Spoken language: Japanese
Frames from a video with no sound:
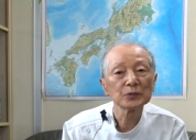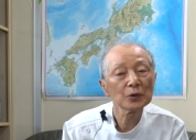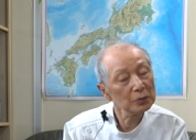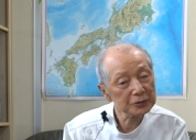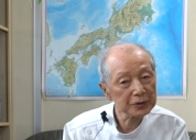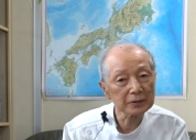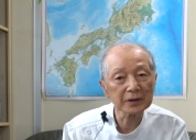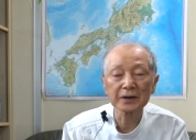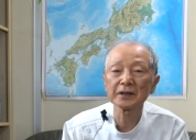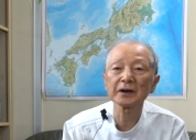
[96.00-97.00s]
思ってる
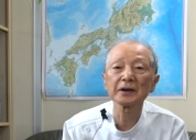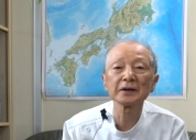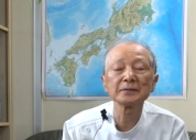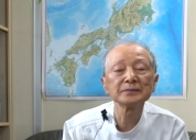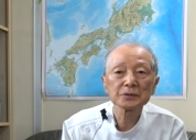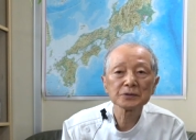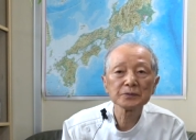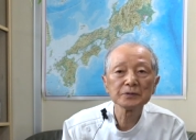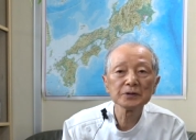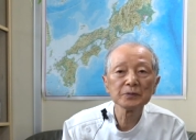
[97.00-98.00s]
だけだから自
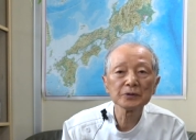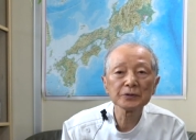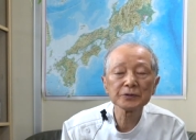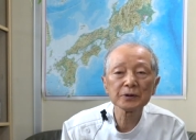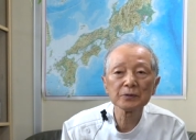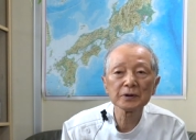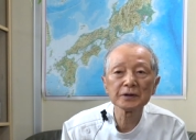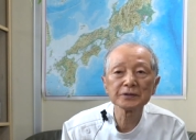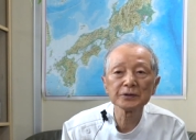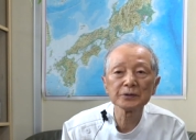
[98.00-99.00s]
分に戻ってこな
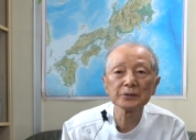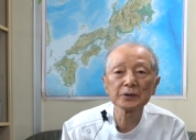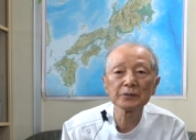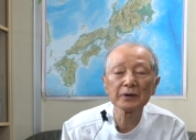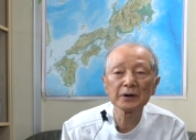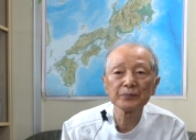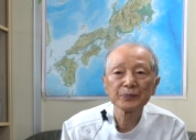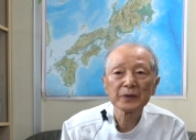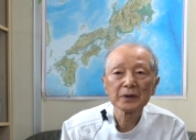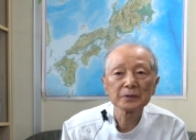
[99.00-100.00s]
いっていうよりは
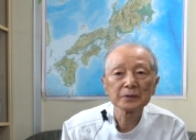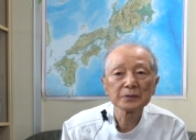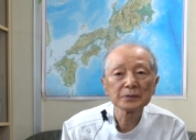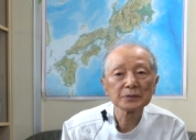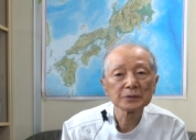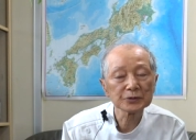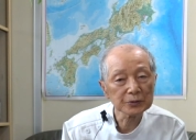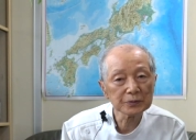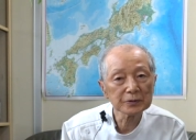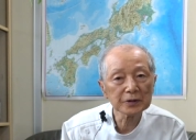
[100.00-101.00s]

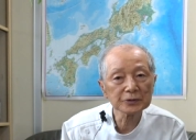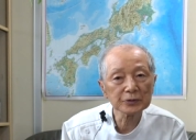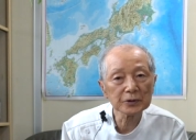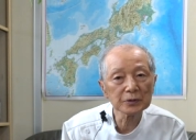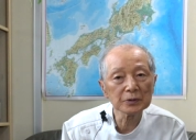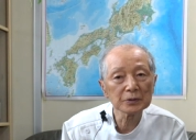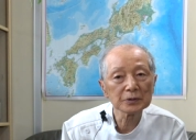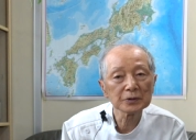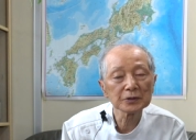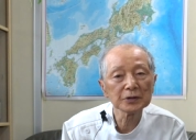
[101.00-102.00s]
自分がそれを
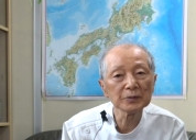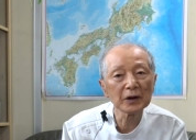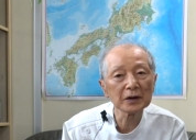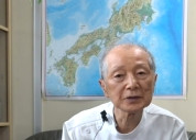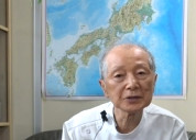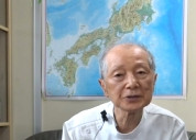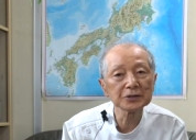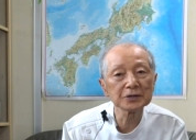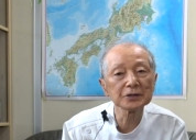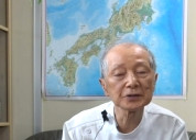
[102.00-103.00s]
今意
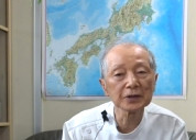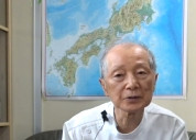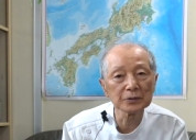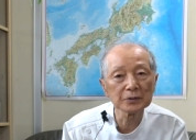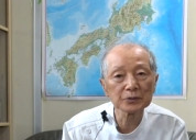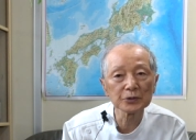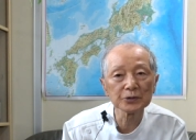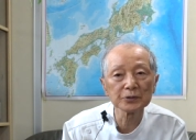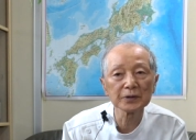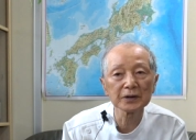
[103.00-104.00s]
識してるとい
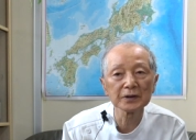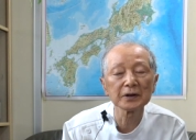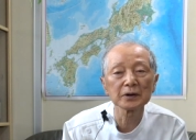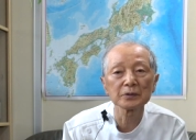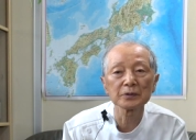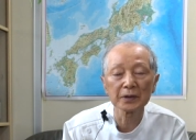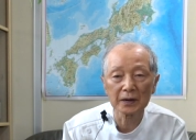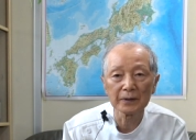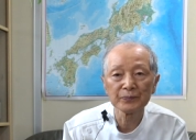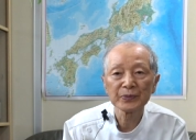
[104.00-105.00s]
うだけなので